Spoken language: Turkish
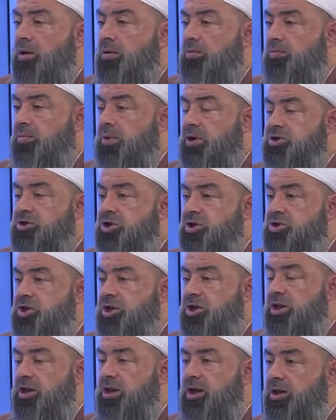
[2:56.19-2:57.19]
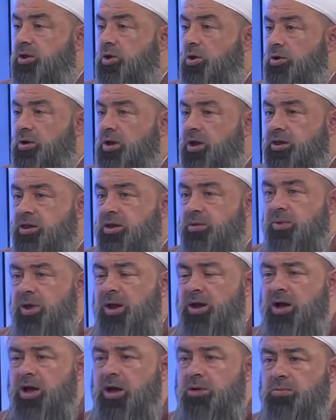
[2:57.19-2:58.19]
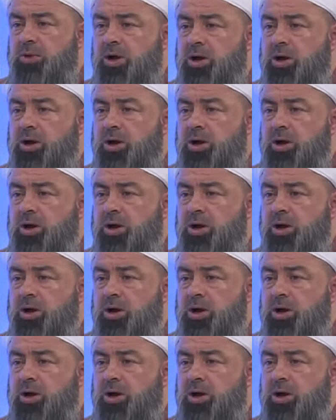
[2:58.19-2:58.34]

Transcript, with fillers: başka şekiller yönlendirmeye kalkmak